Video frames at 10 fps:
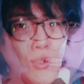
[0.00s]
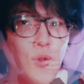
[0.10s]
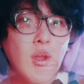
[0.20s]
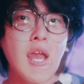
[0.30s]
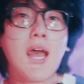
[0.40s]
う
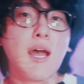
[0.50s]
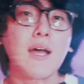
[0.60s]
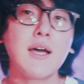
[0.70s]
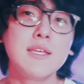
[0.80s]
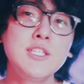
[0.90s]
の
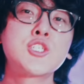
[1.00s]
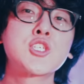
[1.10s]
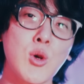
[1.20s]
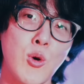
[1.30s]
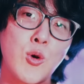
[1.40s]
が一
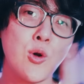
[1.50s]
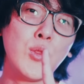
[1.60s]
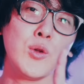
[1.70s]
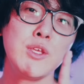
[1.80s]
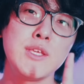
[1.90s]
章、こ
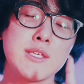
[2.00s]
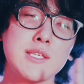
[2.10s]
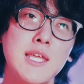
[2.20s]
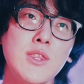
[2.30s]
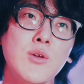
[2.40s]
の一
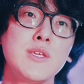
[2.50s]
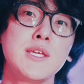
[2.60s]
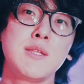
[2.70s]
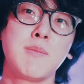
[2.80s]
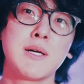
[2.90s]
軒の
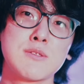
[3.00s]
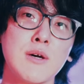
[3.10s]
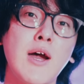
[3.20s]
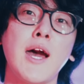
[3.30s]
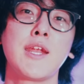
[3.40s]
家にまつ
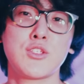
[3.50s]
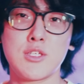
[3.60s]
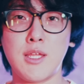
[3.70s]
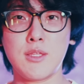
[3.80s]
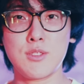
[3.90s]
わる
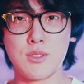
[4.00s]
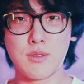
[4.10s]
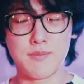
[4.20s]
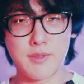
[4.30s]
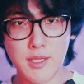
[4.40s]
話なんです
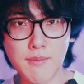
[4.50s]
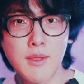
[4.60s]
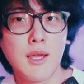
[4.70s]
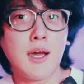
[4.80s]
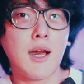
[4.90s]
よね。
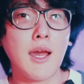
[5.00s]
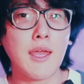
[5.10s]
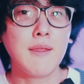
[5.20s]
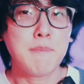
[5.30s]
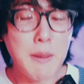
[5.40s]
は
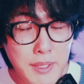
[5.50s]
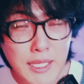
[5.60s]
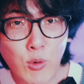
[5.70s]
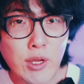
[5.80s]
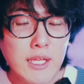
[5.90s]
い。まあみん
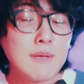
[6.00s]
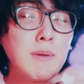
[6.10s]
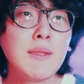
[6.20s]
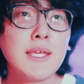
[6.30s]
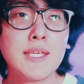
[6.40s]
なこれ
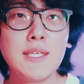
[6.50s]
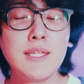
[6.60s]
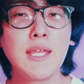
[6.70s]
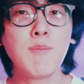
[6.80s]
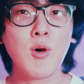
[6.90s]
まで聞
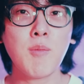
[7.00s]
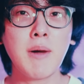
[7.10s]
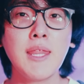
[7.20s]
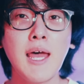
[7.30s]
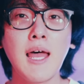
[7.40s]
いても、
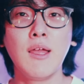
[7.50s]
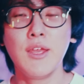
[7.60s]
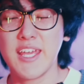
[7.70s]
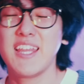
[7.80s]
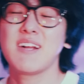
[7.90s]
まだ、
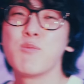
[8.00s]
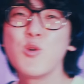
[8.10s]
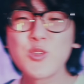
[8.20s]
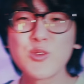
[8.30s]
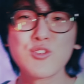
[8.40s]
いやだ、
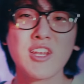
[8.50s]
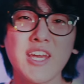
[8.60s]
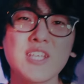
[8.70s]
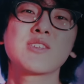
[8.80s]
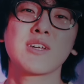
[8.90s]
妄想じゃ
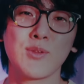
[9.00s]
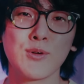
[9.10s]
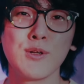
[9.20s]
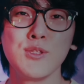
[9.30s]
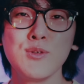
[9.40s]
ないですか
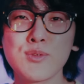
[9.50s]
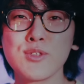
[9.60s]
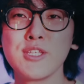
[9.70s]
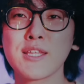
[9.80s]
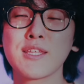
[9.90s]
と。
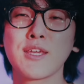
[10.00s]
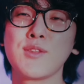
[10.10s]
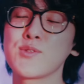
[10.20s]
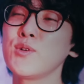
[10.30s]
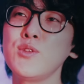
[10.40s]
ニュースになっただけ
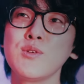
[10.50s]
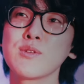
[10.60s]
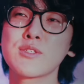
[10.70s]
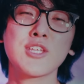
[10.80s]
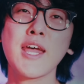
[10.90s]
で、その
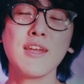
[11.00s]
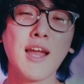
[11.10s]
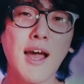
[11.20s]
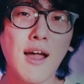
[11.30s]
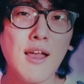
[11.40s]
死体
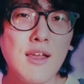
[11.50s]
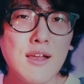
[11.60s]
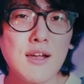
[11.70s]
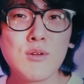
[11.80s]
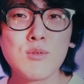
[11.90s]
が、
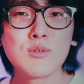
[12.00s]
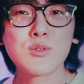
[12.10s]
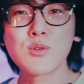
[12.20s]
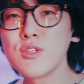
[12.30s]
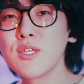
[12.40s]
あの、
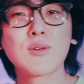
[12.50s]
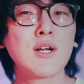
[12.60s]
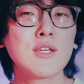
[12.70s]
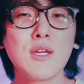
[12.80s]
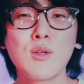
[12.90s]
その家と
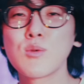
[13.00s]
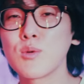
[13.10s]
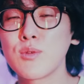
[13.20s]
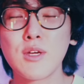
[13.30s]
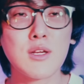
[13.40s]
関係ある
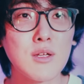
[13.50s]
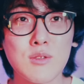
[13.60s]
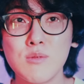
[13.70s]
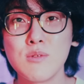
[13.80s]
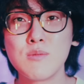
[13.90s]
ことなんか、
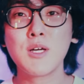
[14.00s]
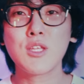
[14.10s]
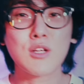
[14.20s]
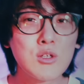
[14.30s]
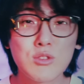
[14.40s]
ま
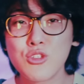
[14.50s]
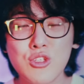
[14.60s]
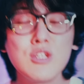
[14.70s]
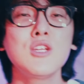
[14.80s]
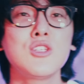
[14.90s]
だ確定
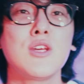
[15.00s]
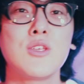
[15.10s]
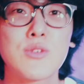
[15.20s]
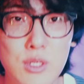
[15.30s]
してないじゃないです